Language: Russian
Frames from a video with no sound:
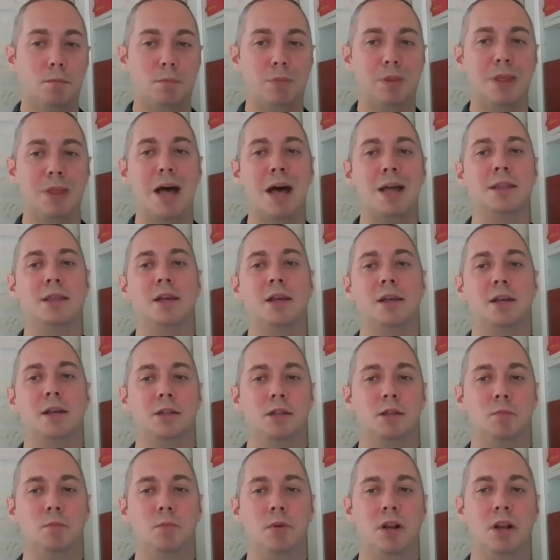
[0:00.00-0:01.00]
Планы
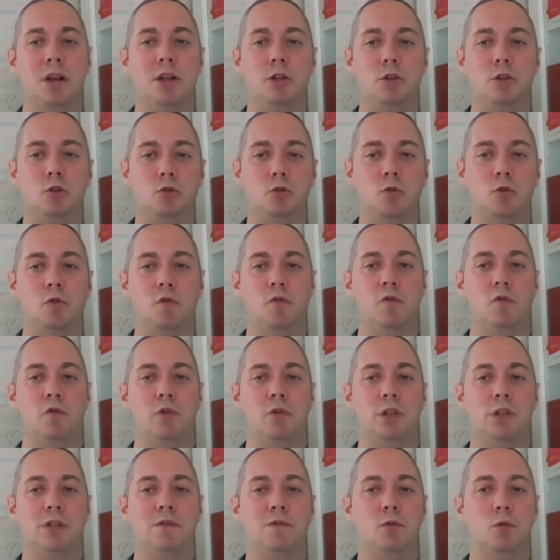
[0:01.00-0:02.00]
эти были еще в
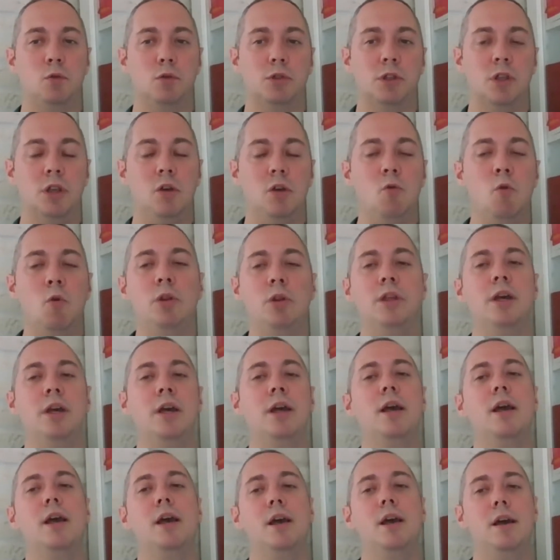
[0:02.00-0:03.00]
90-е
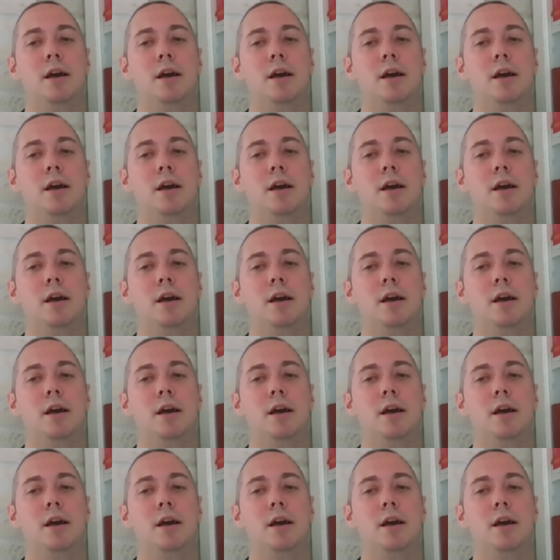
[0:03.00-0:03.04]
годы,